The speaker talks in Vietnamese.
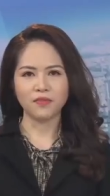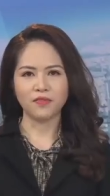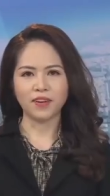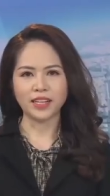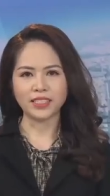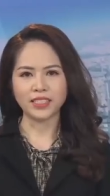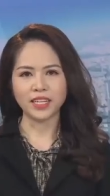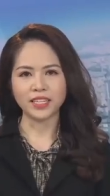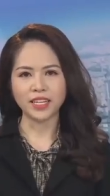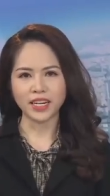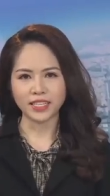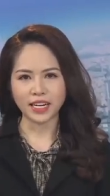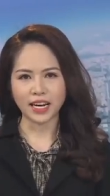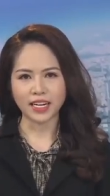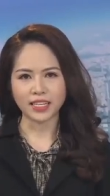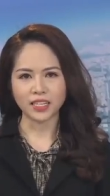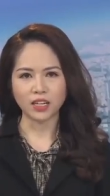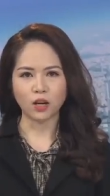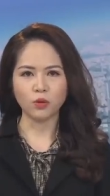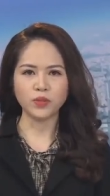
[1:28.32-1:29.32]
Và nhận định
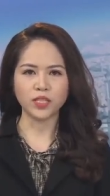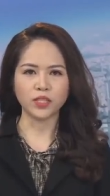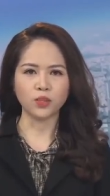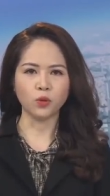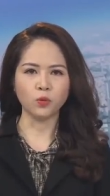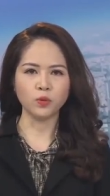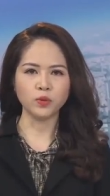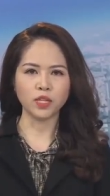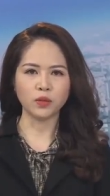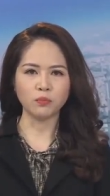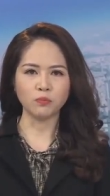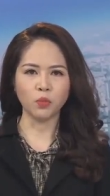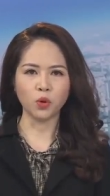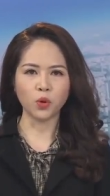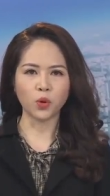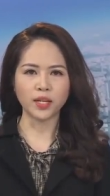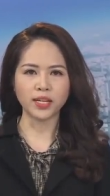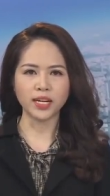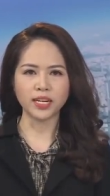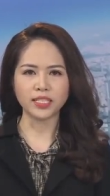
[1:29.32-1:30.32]
này không chỉ đúng trong
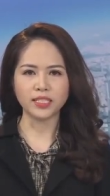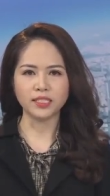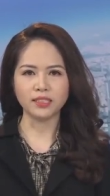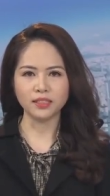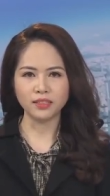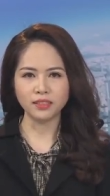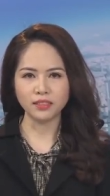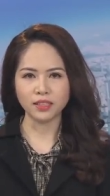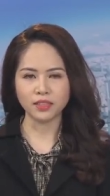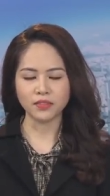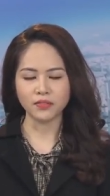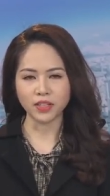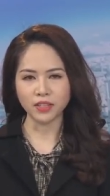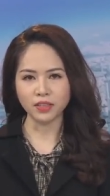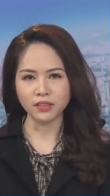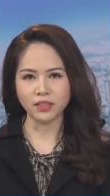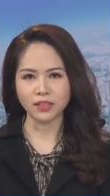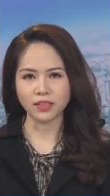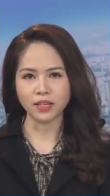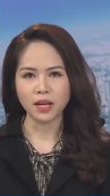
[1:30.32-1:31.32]
mối quan hệ giữa người với
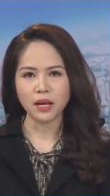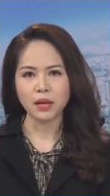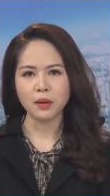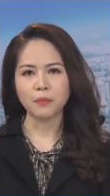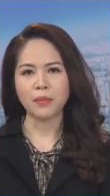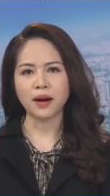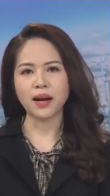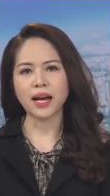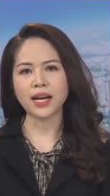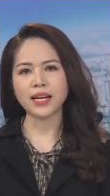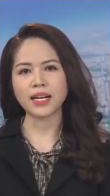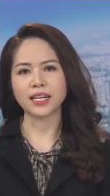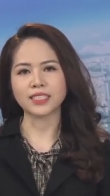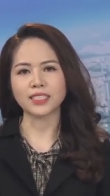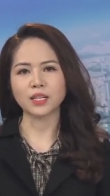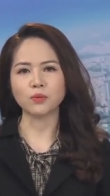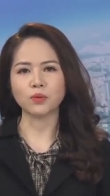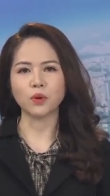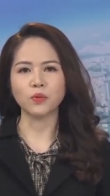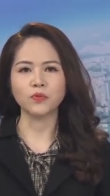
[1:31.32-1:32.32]
người mà ngay cả
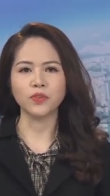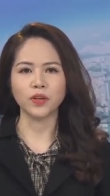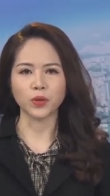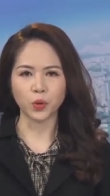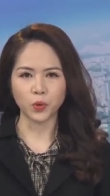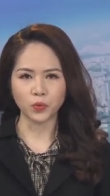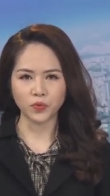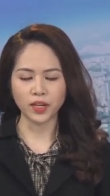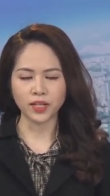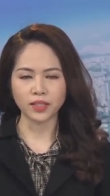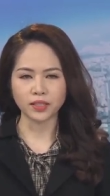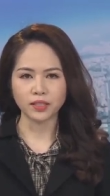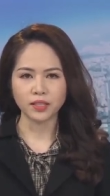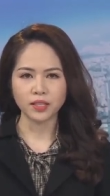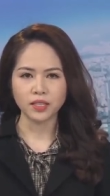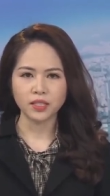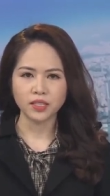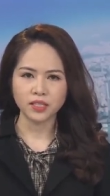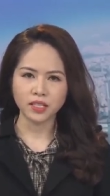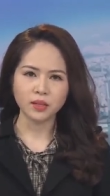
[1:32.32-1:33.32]
trong công việc cũng vậy.
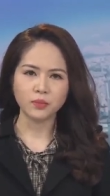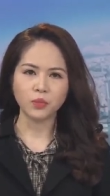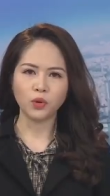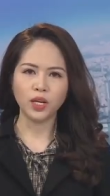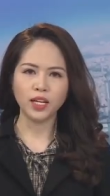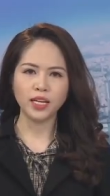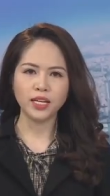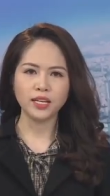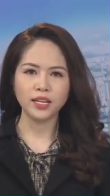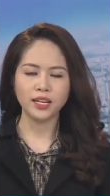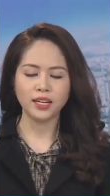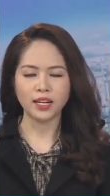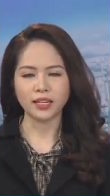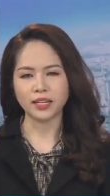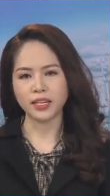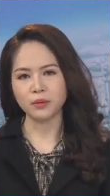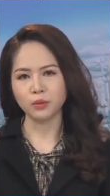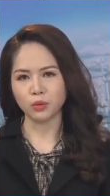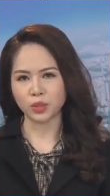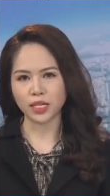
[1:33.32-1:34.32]
Xảy một ly là
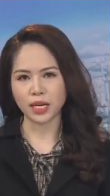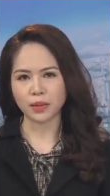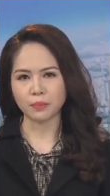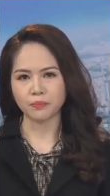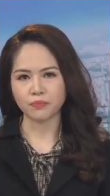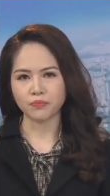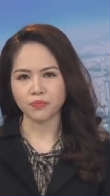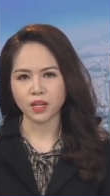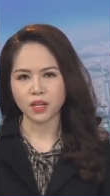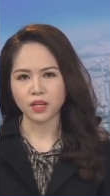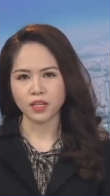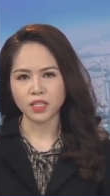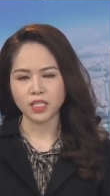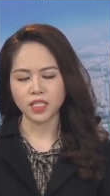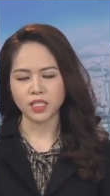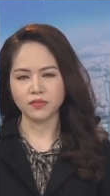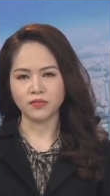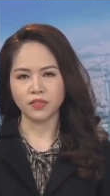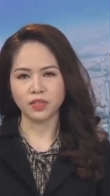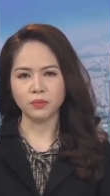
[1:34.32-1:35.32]
đi một dặm.
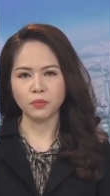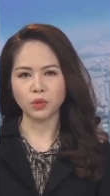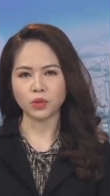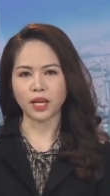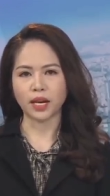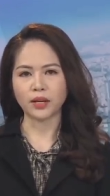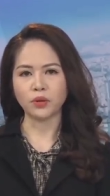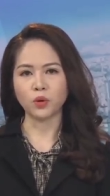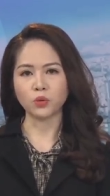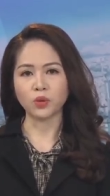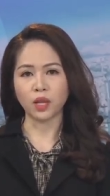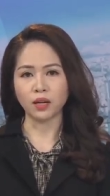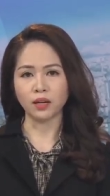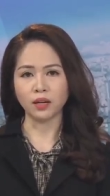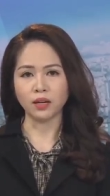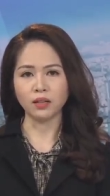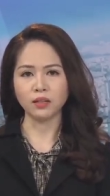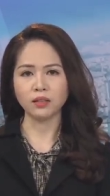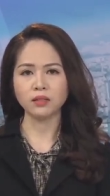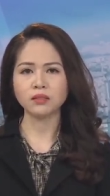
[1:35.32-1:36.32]
Chỉ với một thái độ
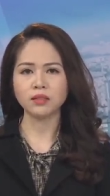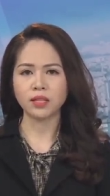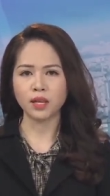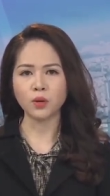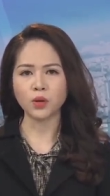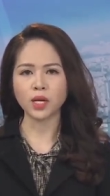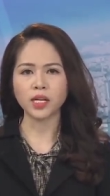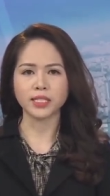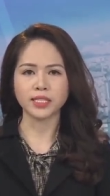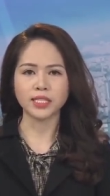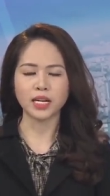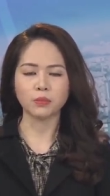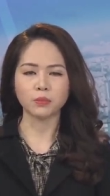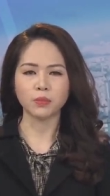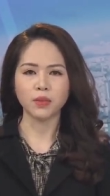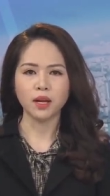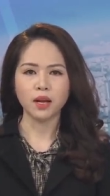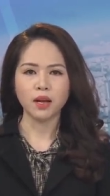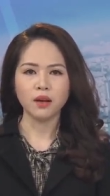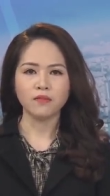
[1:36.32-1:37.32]
thờ ơ, thiếu cẩn trọng,
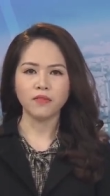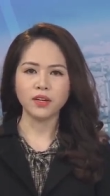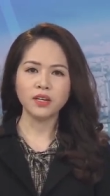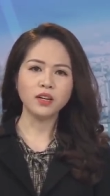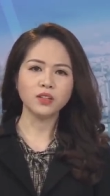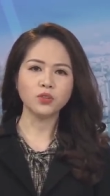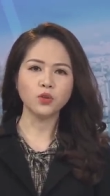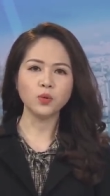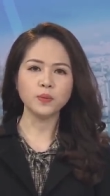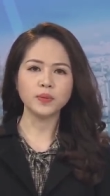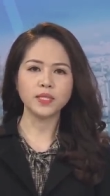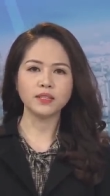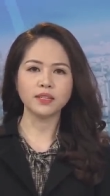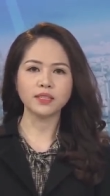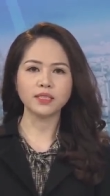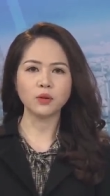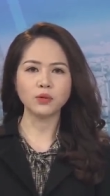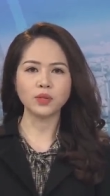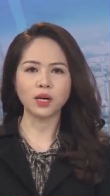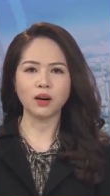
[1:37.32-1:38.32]
vẫn được núp
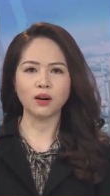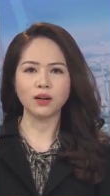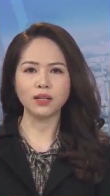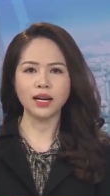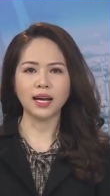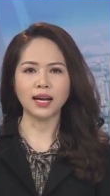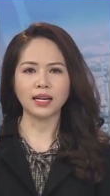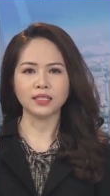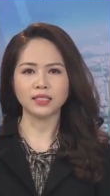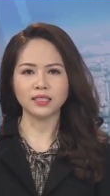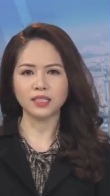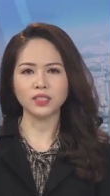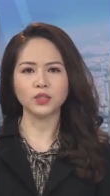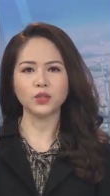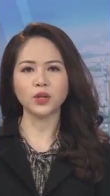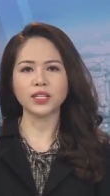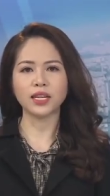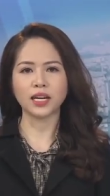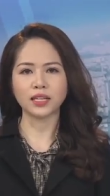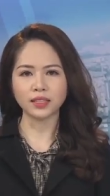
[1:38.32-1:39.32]
dưới câu nói là sơ
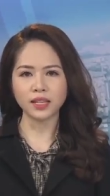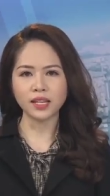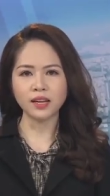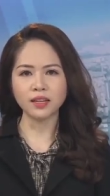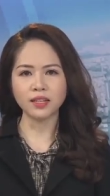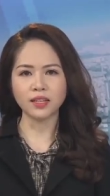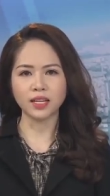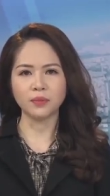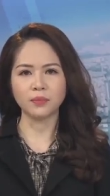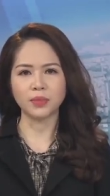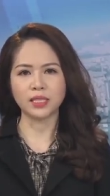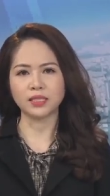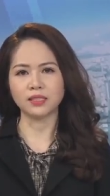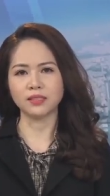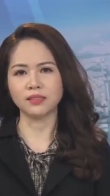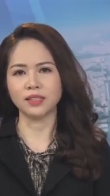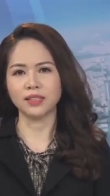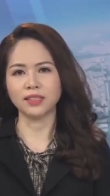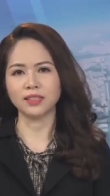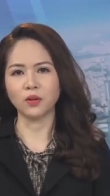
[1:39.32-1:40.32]
suất đáng tiếc khi mà
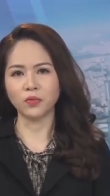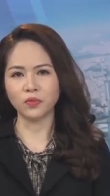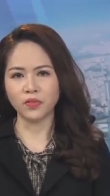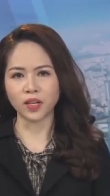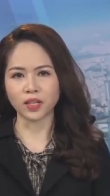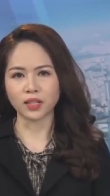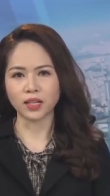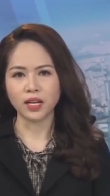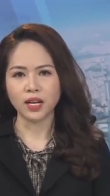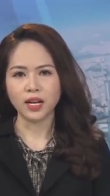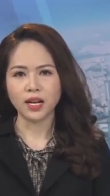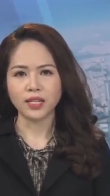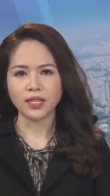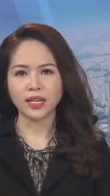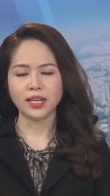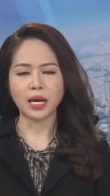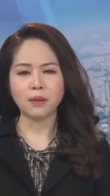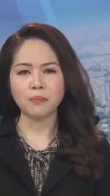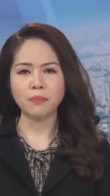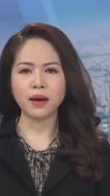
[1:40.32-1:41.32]
xử lý công việc
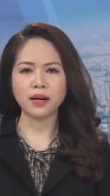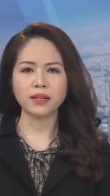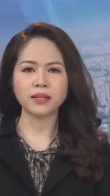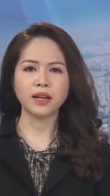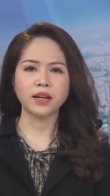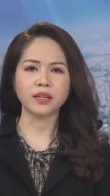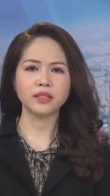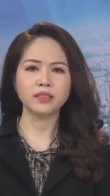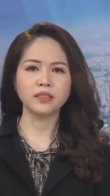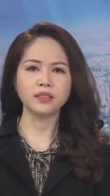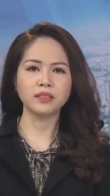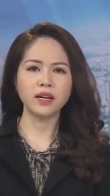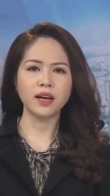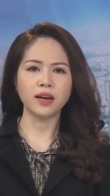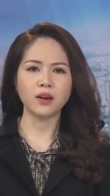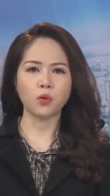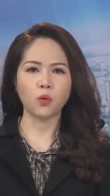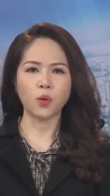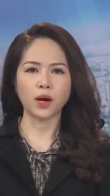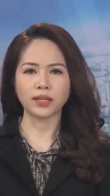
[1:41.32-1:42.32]
thì đã mang đến những
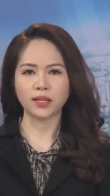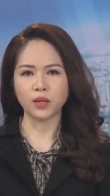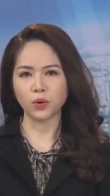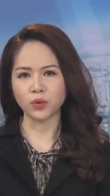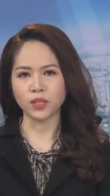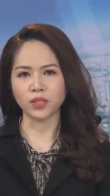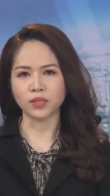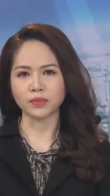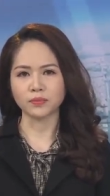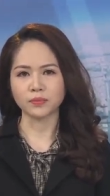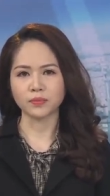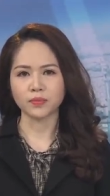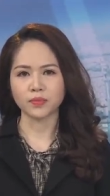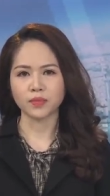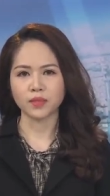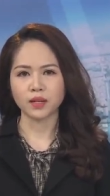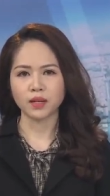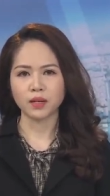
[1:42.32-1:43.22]
hệ quả tiêu cực.